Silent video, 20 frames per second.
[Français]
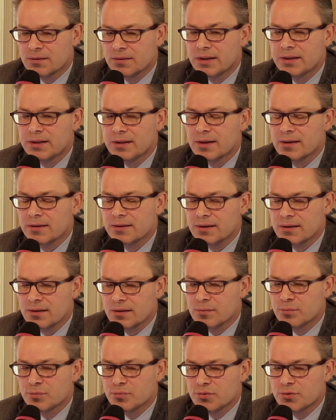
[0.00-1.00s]
l'année
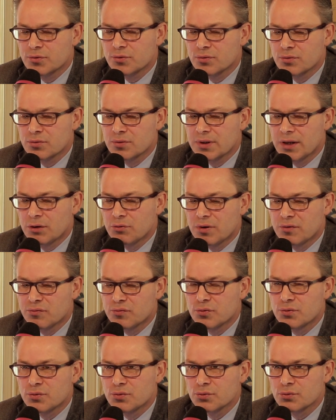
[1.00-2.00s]
dernière, puisqu'il y a eu la
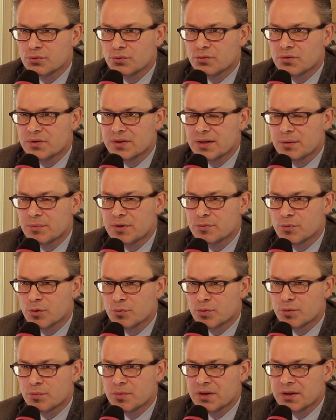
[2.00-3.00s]
fusion de deux établissements
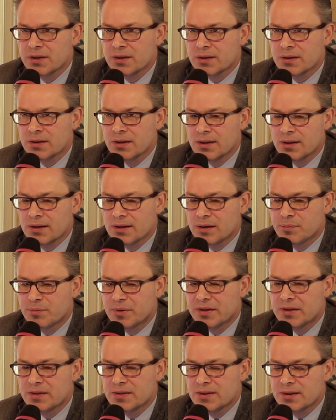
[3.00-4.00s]
publics, les
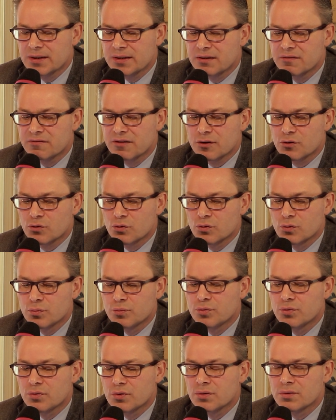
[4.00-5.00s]
PADESA et DEFACTO facto,
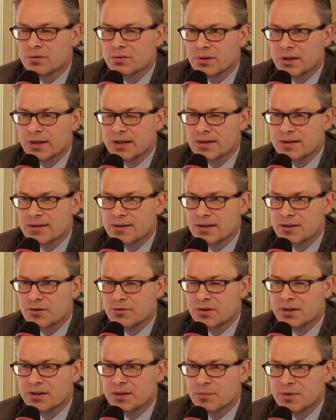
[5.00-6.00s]
pour réaliser un
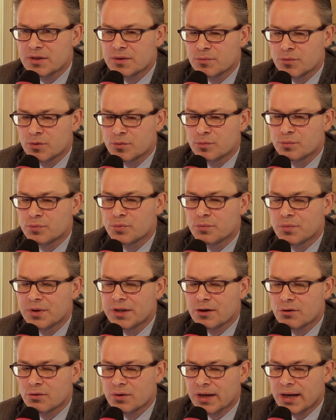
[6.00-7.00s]
seul établissement
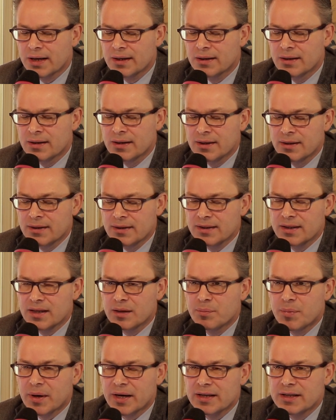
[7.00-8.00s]
public local qui
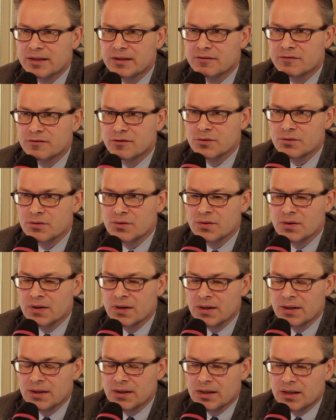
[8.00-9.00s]
est Paris La Défense.
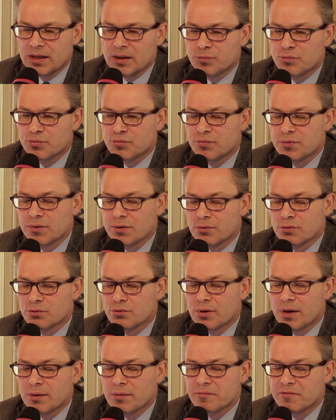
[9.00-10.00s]
Et puis
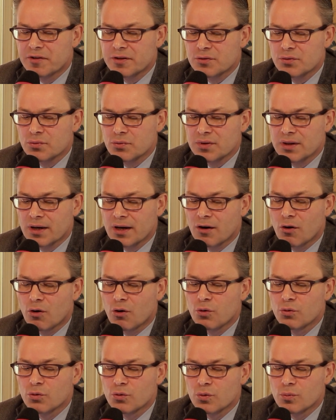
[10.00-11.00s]
de la même façon, il y a un
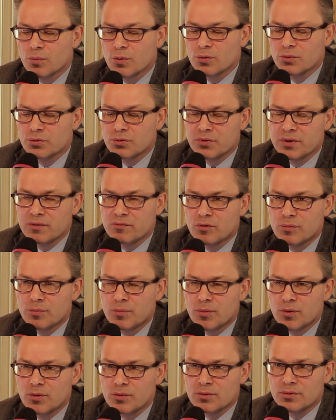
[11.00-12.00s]
grand nombre de
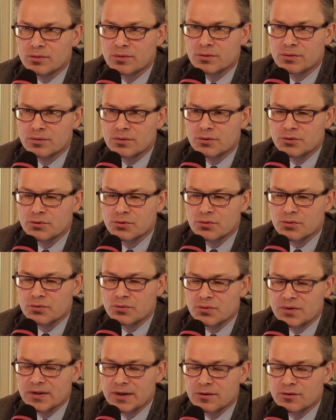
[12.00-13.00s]
développements sur
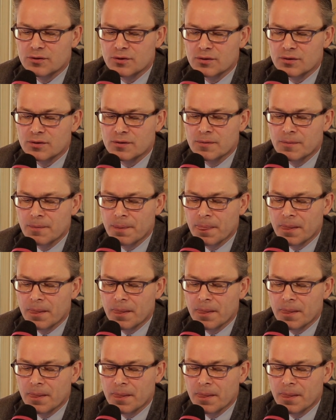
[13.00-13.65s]
ce secteur